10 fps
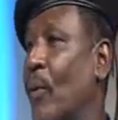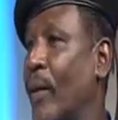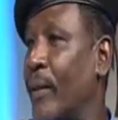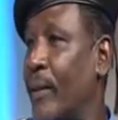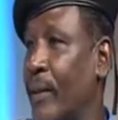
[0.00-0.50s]

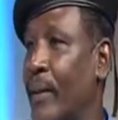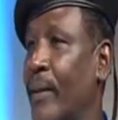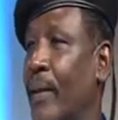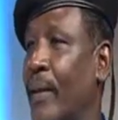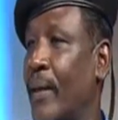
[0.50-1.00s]
وإن
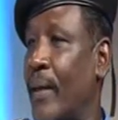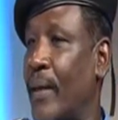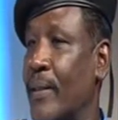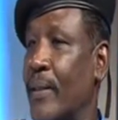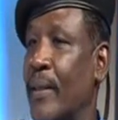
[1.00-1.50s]
شاء الله
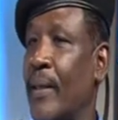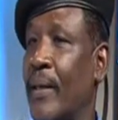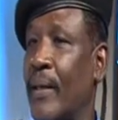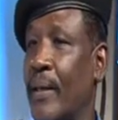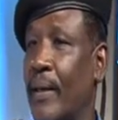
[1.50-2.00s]
العلاج حيكون
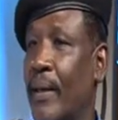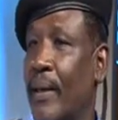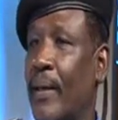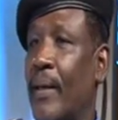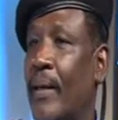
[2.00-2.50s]
فيه
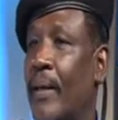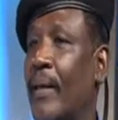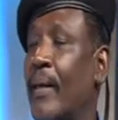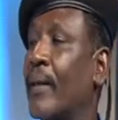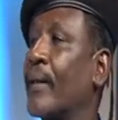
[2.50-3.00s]

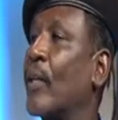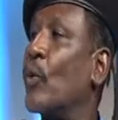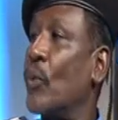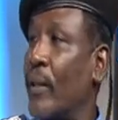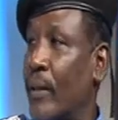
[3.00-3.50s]
مجانا
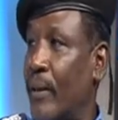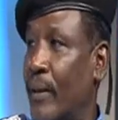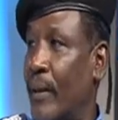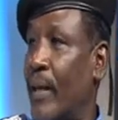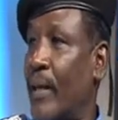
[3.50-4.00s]
بإذن الله
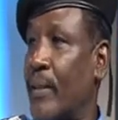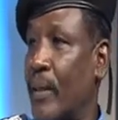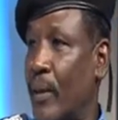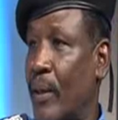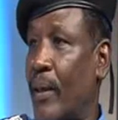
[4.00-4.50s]
تعالى
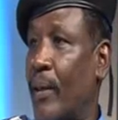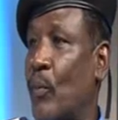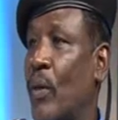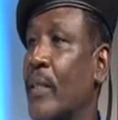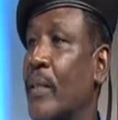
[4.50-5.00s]
وعندنا السعة
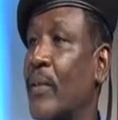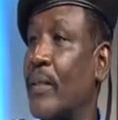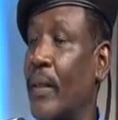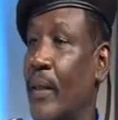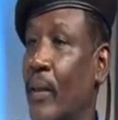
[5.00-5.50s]
السريرية
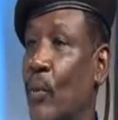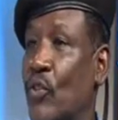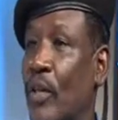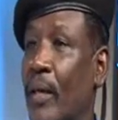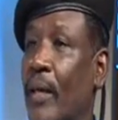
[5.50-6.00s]
بتاعتنا
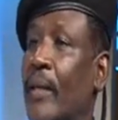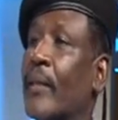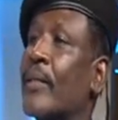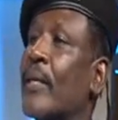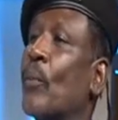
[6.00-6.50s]

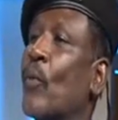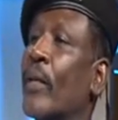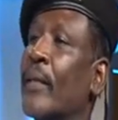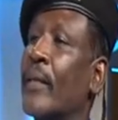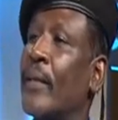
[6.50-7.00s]
67
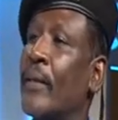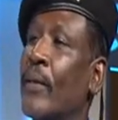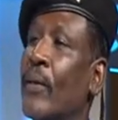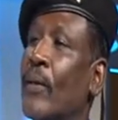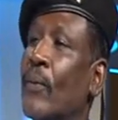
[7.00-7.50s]

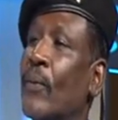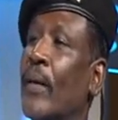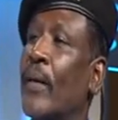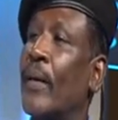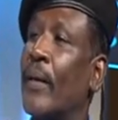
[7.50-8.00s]
سرير
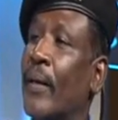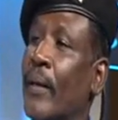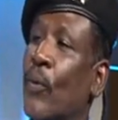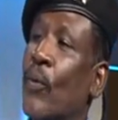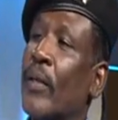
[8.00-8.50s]
ودي
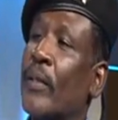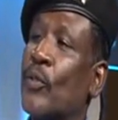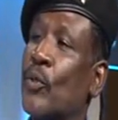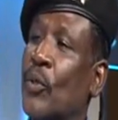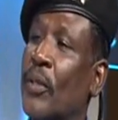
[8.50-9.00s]
ساعة كبيرة
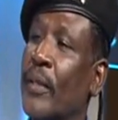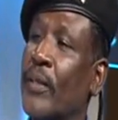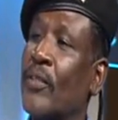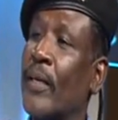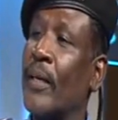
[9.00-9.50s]
جدا
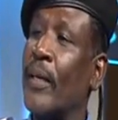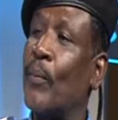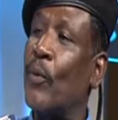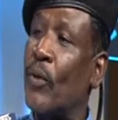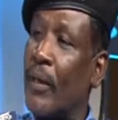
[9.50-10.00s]

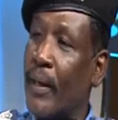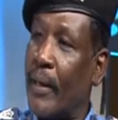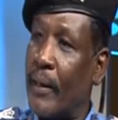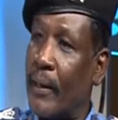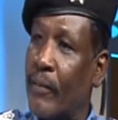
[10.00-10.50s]
شكرا
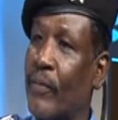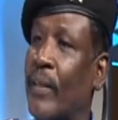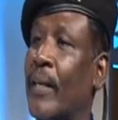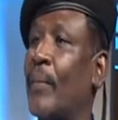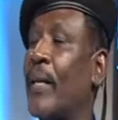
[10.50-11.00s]
جزيلا على
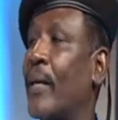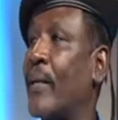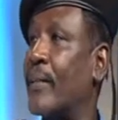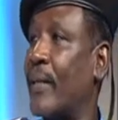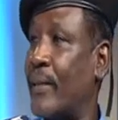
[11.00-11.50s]
هذه
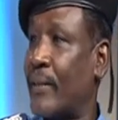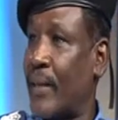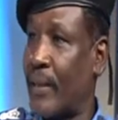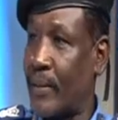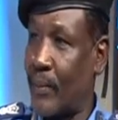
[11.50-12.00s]

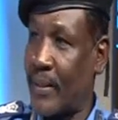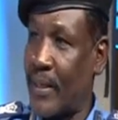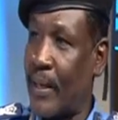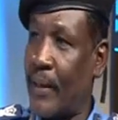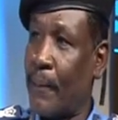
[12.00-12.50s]

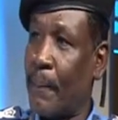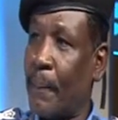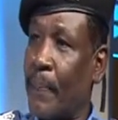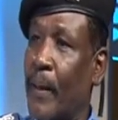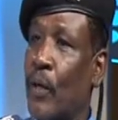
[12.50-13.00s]
الاستضافة الطيبة
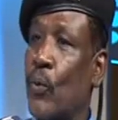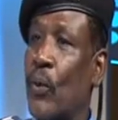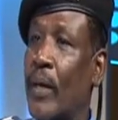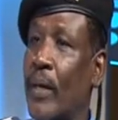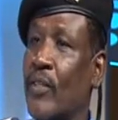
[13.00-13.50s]
شكرا.
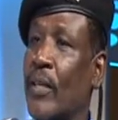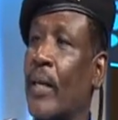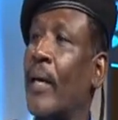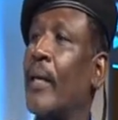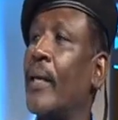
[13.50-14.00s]
المباركة
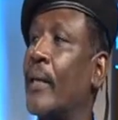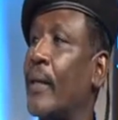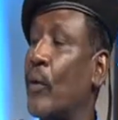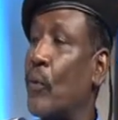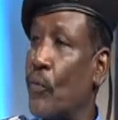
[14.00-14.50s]
شكرا نعم.
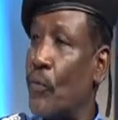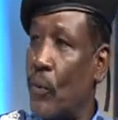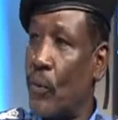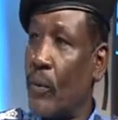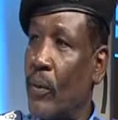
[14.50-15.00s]
جزيلا
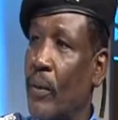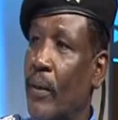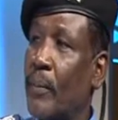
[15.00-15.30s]
تحيه لك دكتور